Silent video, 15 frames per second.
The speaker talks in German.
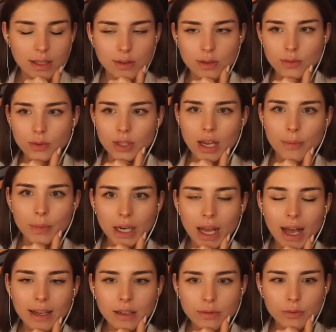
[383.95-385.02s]
Also es wurde ja mit
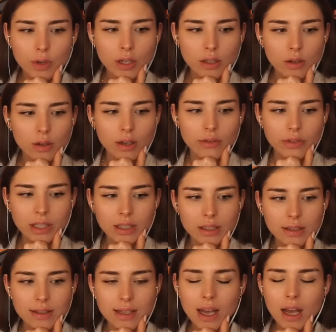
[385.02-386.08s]
keinem Wort auch erwähnt,
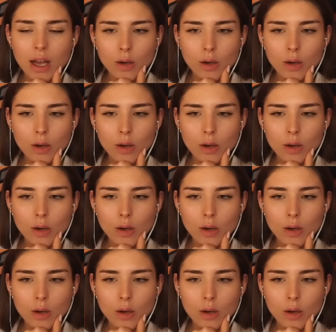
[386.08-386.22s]
dass